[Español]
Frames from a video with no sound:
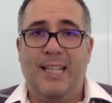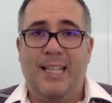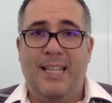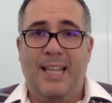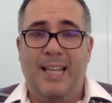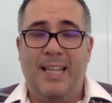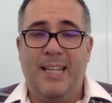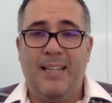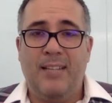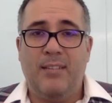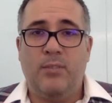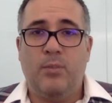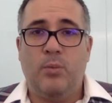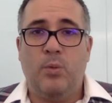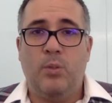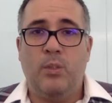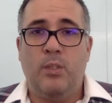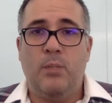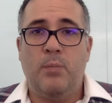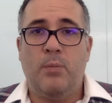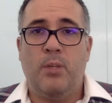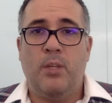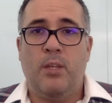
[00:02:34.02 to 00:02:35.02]
En esto
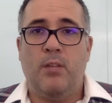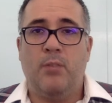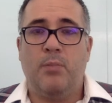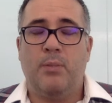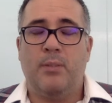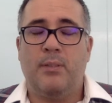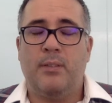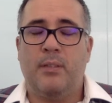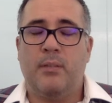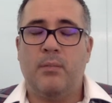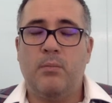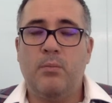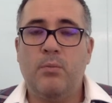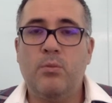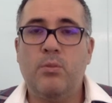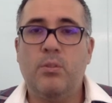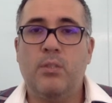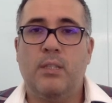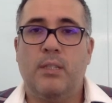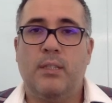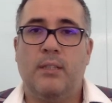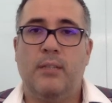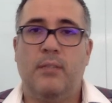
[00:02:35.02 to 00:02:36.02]
último debemos prestar
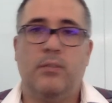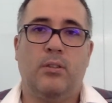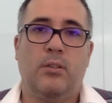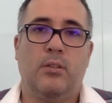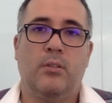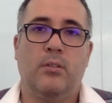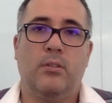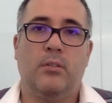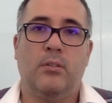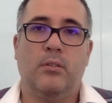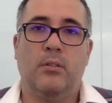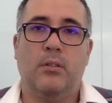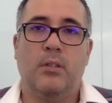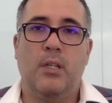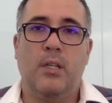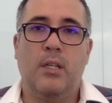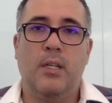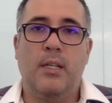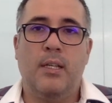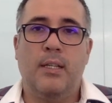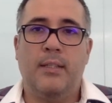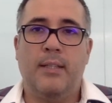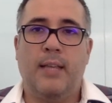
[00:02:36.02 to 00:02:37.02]
mucha atención,
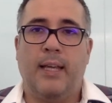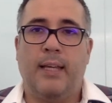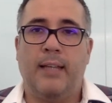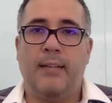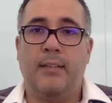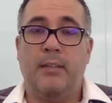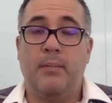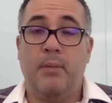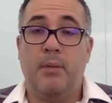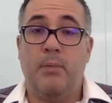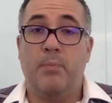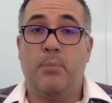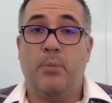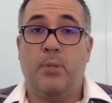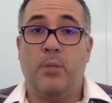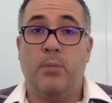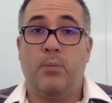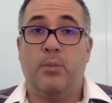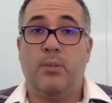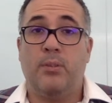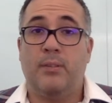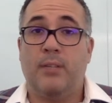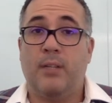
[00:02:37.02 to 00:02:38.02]
ya que si bien
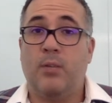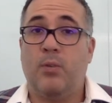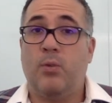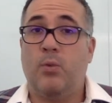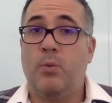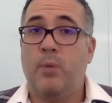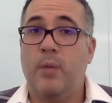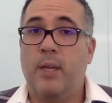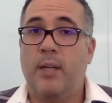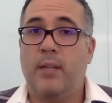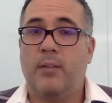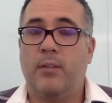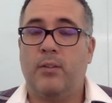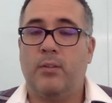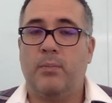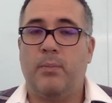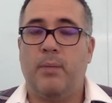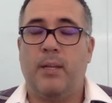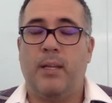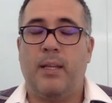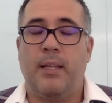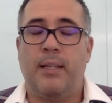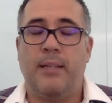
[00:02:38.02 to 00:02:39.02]
podemos estar cubiertos
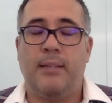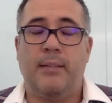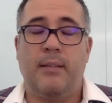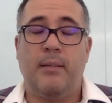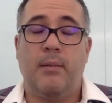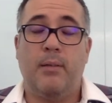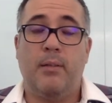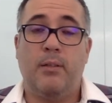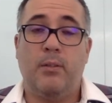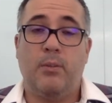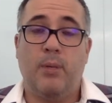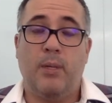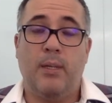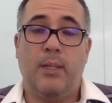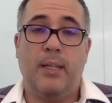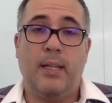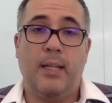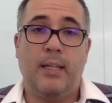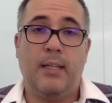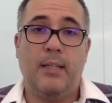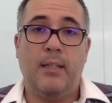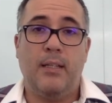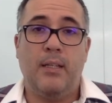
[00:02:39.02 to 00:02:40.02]
para esta
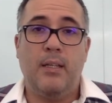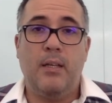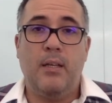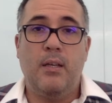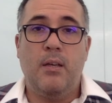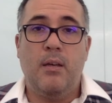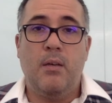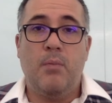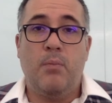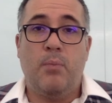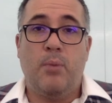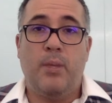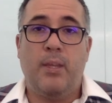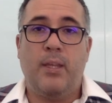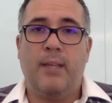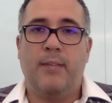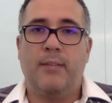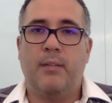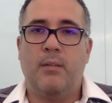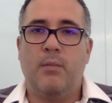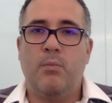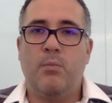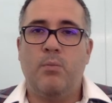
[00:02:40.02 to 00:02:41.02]
eventualidad, puede que
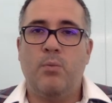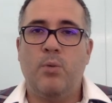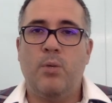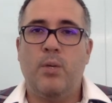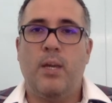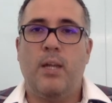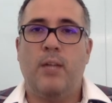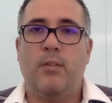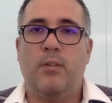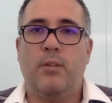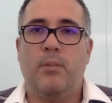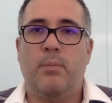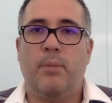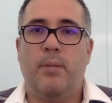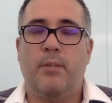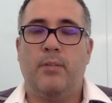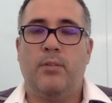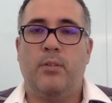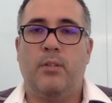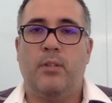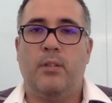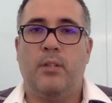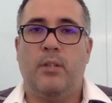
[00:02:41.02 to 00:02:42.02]
sea muy alto el
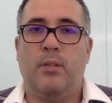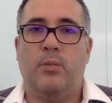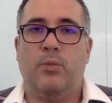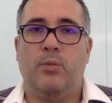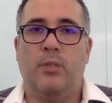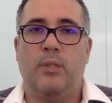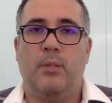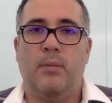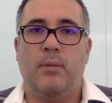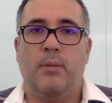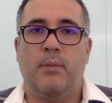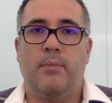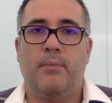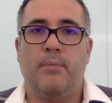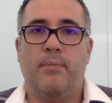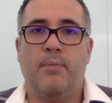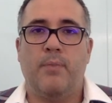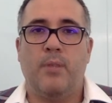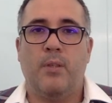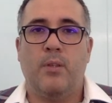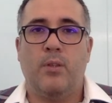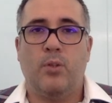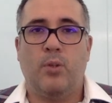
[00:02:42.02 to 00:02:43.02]
precio del deducible.
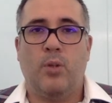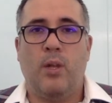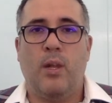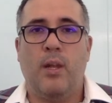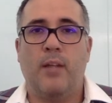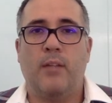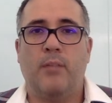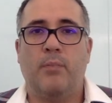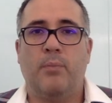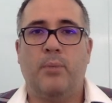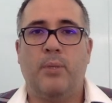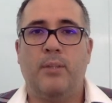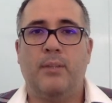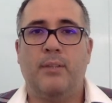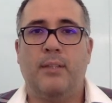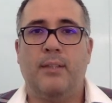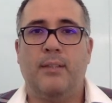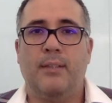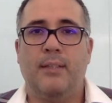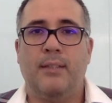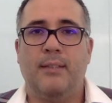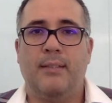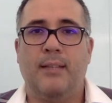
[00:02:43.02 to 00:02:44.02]
Todas las
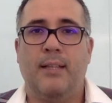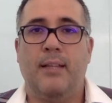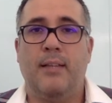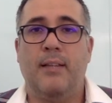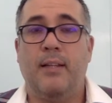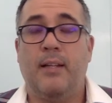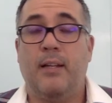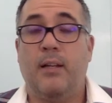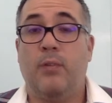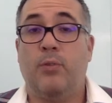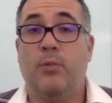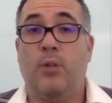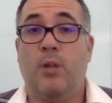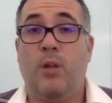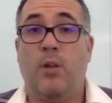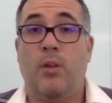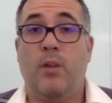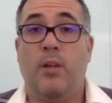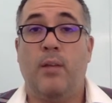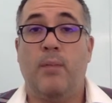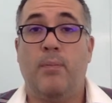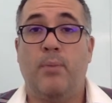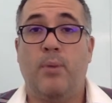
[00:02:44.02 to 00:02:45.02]
respuestas están en el
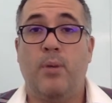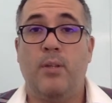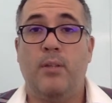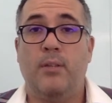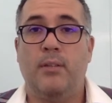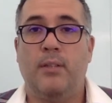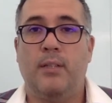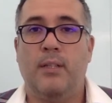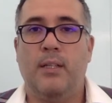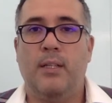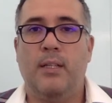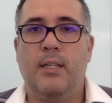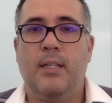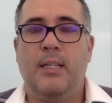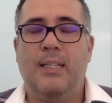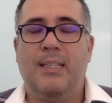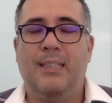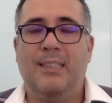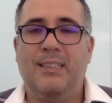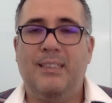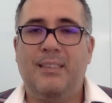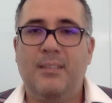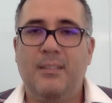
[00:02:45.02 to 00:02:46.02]
clausulado de la póliza.
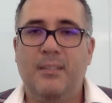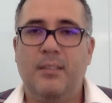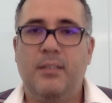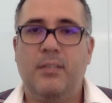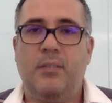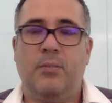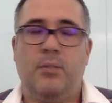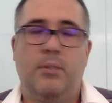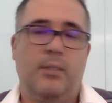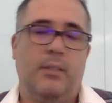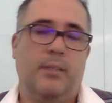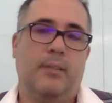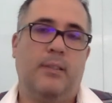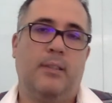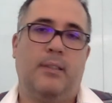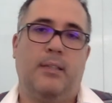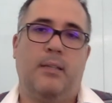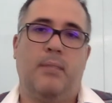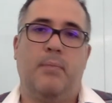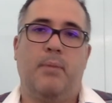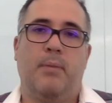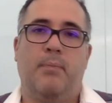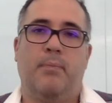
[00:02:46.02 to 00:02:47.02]
Insisto en este
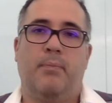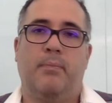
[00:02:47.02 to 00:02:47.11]
tema.